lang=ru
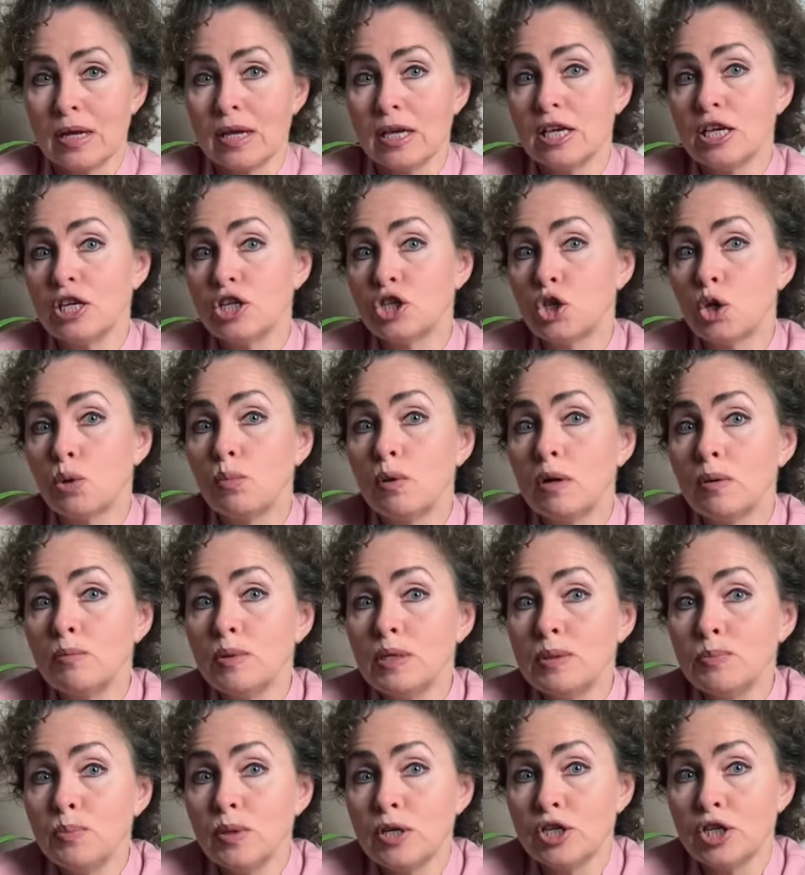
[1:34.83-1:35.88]
И чтобы
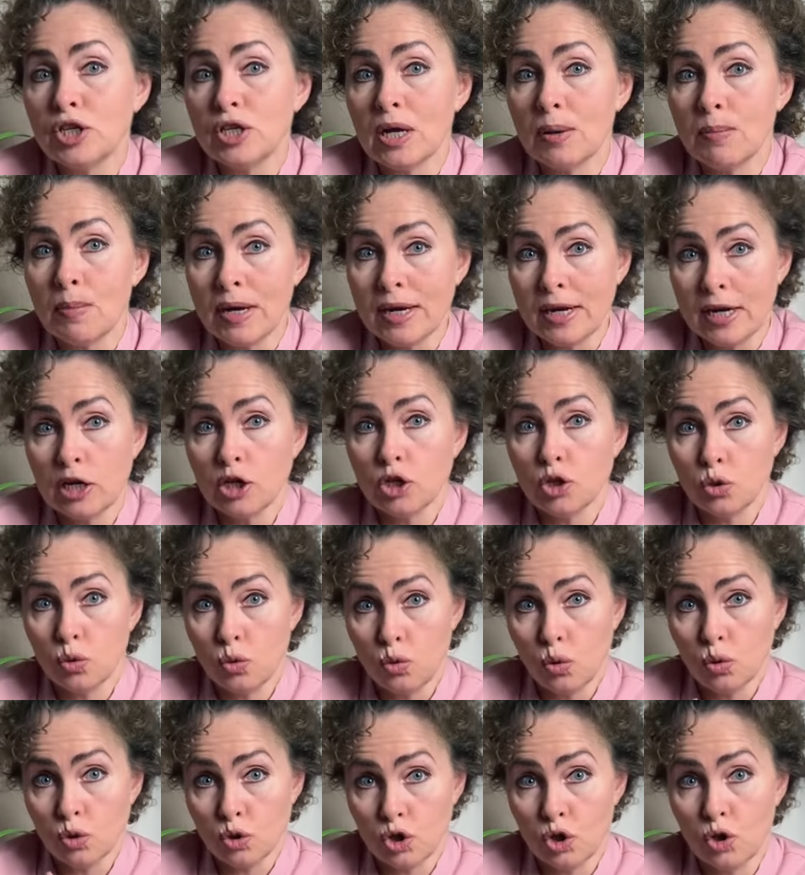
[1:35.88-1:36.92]
обеспечить амарилису
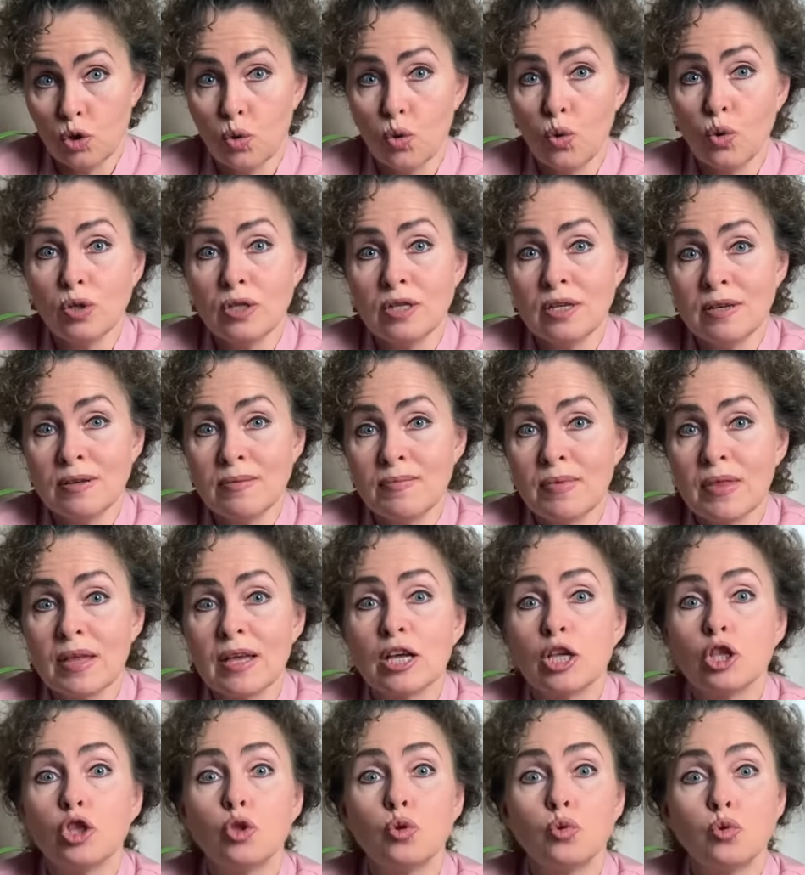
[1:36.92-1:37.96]
должный уход,
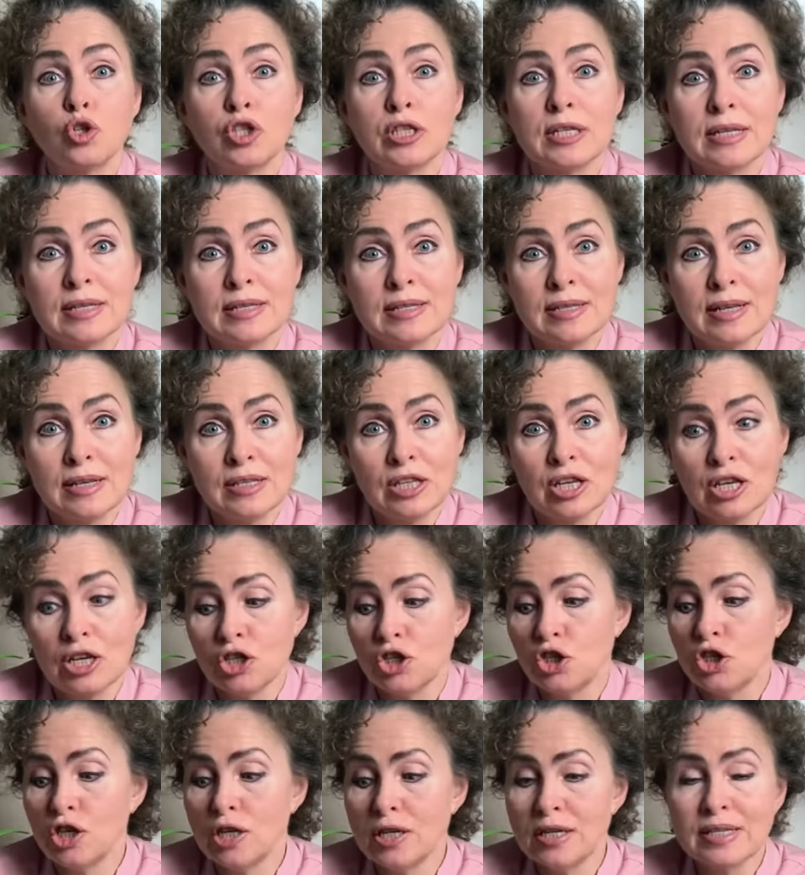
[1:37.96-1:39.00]
нужно знать,
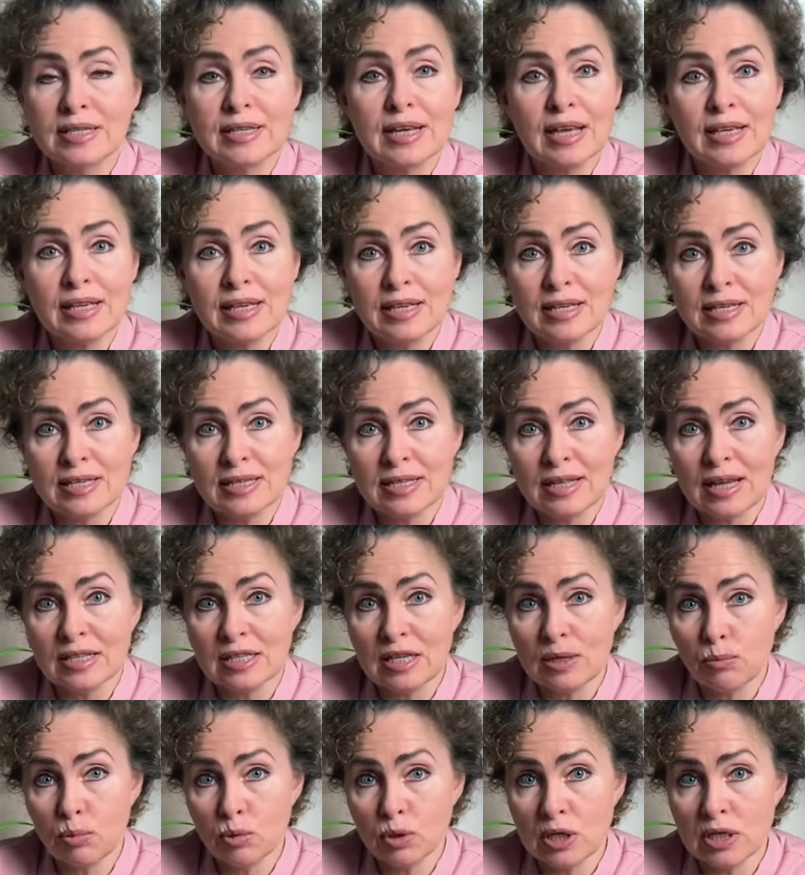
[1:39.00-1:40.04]
через какие
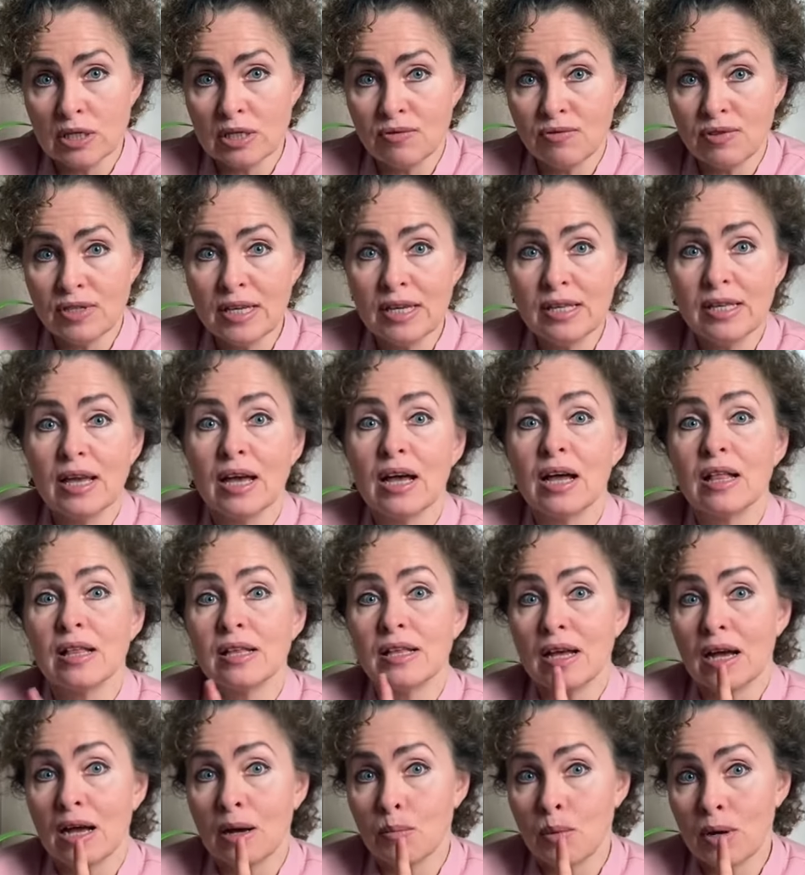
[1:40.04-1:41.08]
стадии после цветения
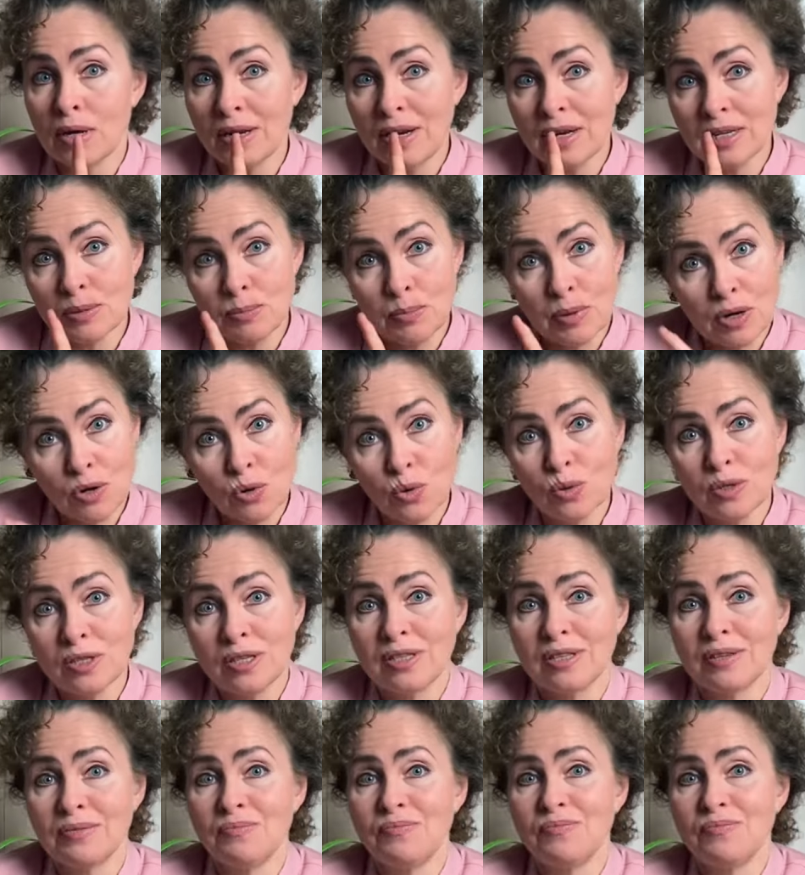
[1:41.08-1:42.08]
амарилис проходит.